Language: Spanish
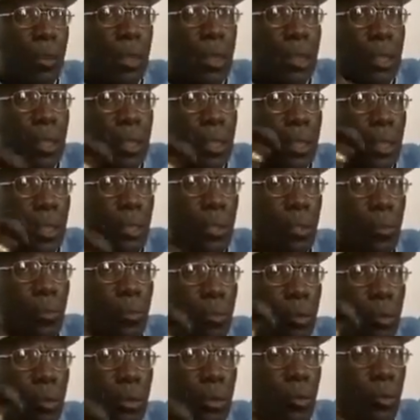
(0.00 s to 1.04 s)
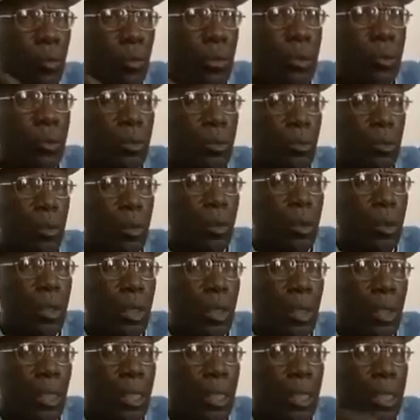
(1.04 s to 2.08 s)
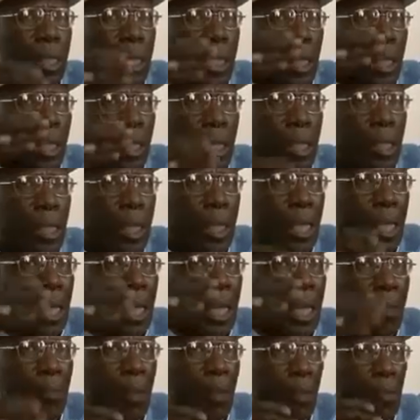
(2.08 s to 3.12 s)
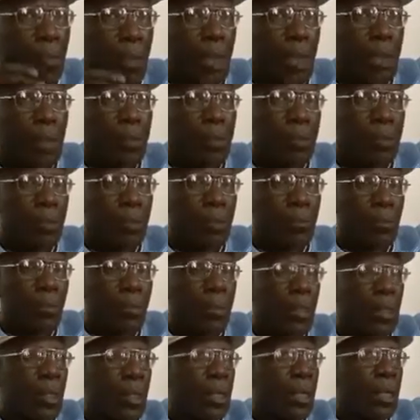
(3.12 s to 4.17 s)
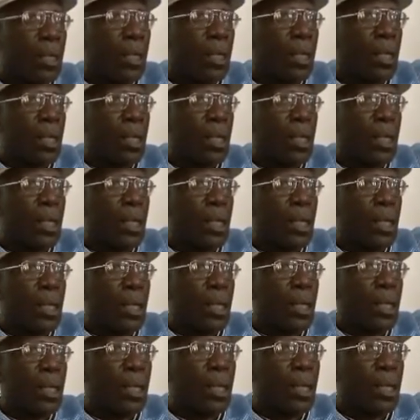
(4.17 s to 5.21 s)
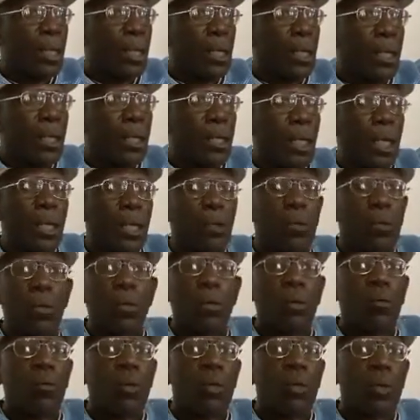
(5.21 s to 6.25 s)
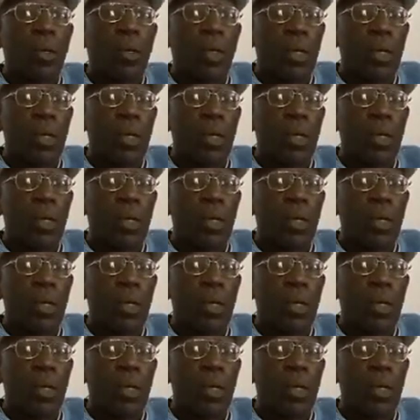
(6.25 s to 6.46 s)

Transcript: porque tiene un instrumento que, da la pauta. Eh, el corvo cuando